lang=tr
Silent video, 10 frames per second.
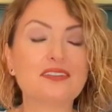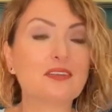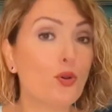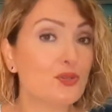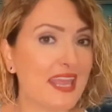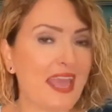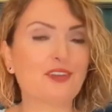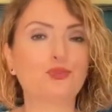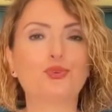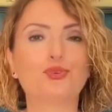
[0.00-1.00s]

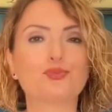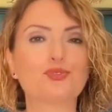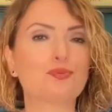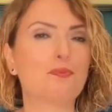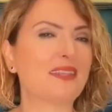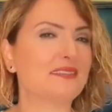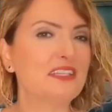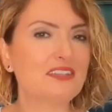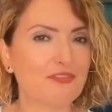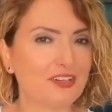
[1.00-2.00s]
özdeğer duygumuz,
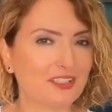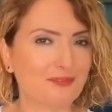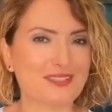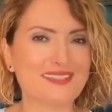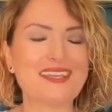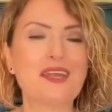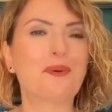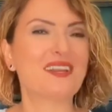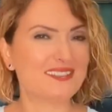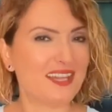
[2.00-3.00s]
maddi refahımız,
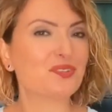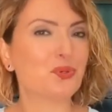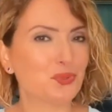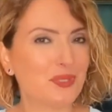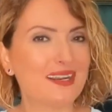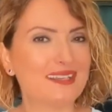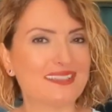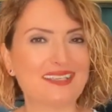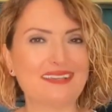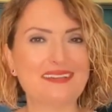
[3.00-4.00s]
parasal konularla
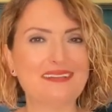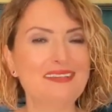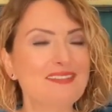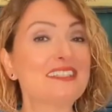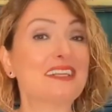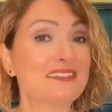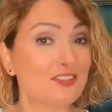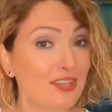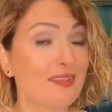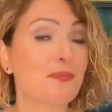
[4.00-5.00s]
da ilgilidir ve 8.
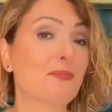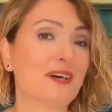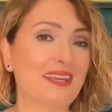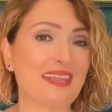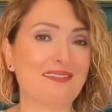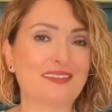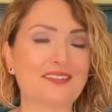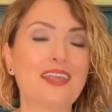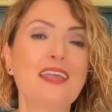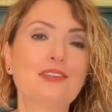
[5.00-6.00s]
evde bir para
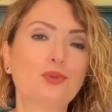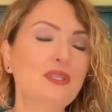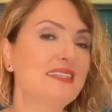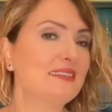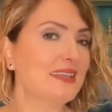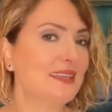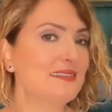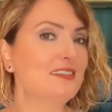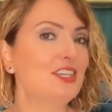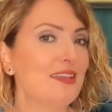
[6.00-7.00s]
evidir. Dolayısıyla
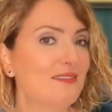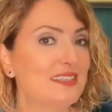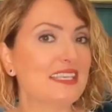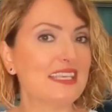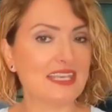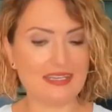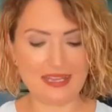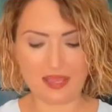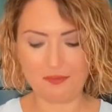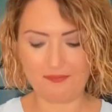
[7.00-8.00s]
8. evinizde
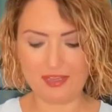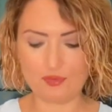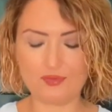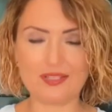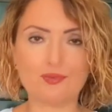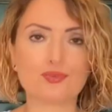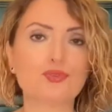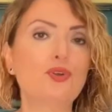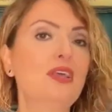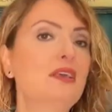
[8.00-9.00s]
gerileyen bir Venüs
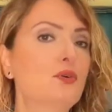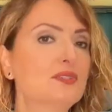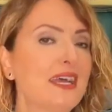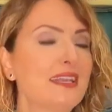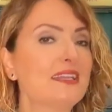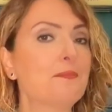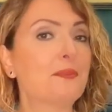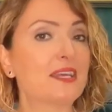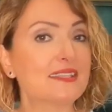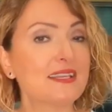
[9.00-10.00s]
Retrosu özellikle
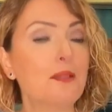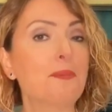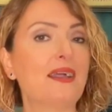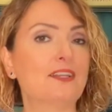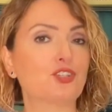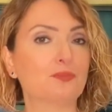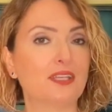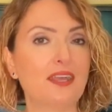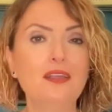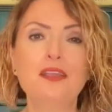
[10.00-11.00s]
parasal
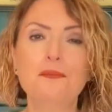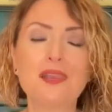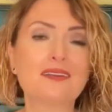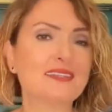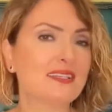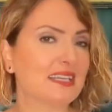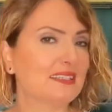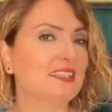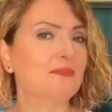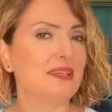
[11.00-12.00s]
paylaşımlara birazdan
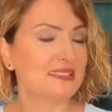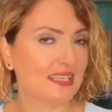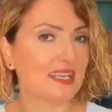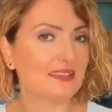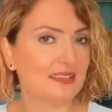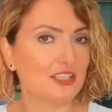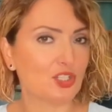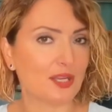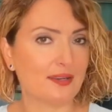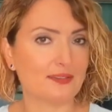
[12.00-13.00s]
dikkat etmeniz gerektiğini
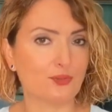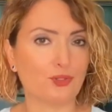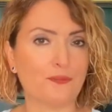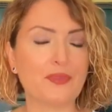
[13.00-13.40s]
işaret ediyor.